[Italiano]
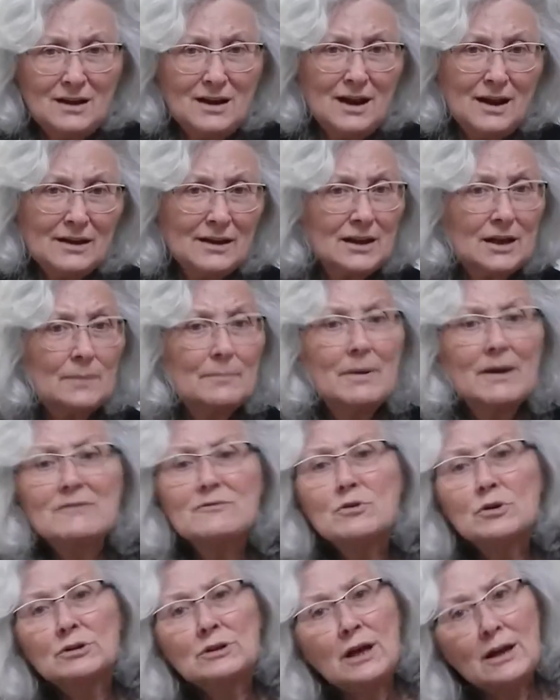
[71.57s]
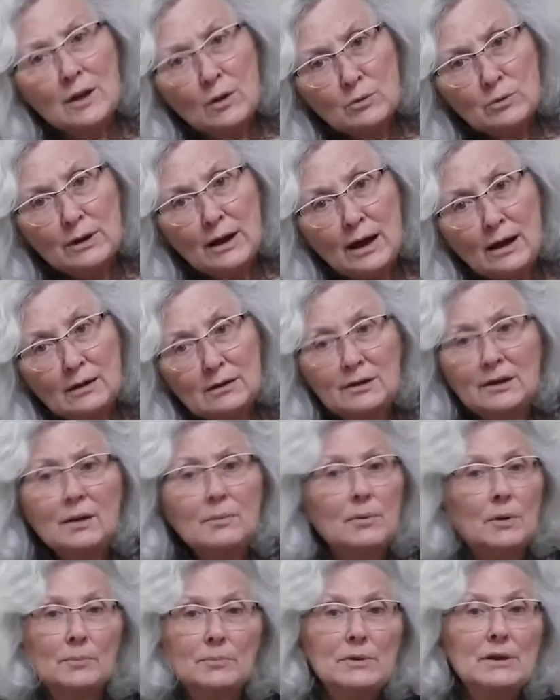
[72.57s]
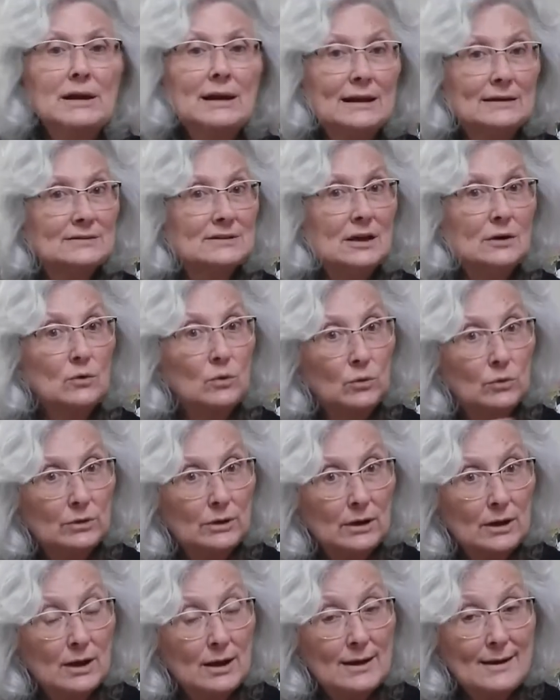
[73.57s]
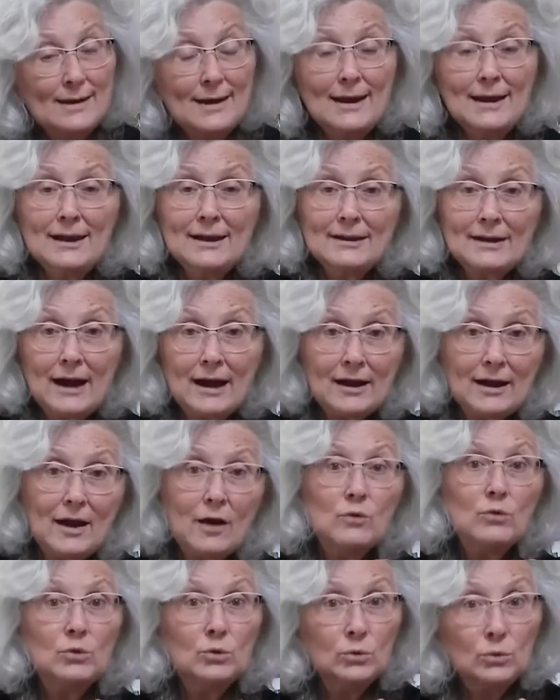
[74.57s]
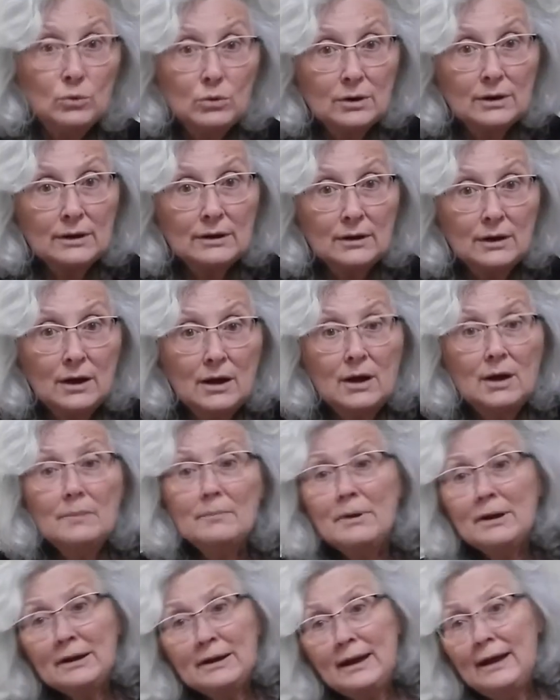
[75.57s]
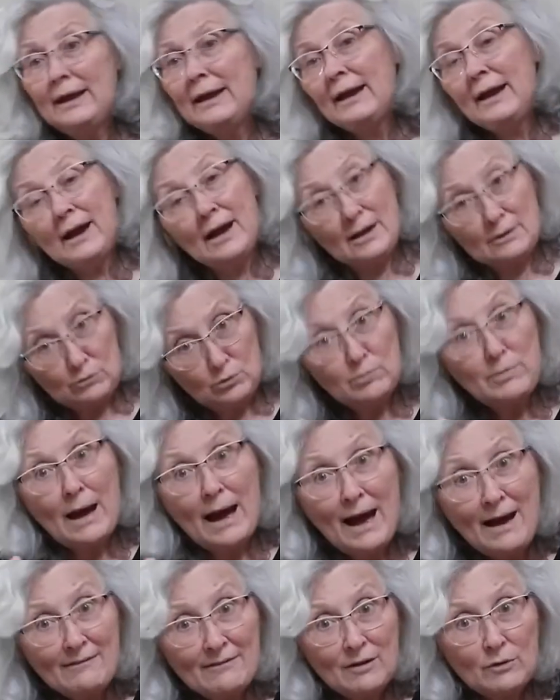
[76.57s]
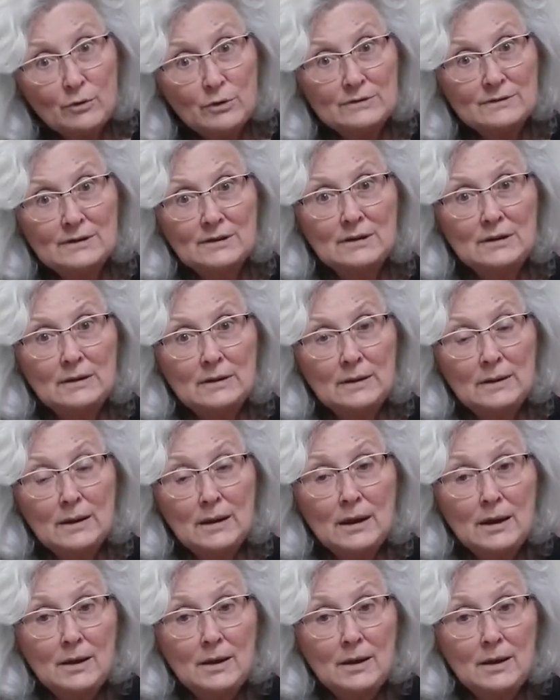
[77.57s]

non era mai veduta Laura, era proprio in Lazarone, e l'era anche un look, perché arrubava questi,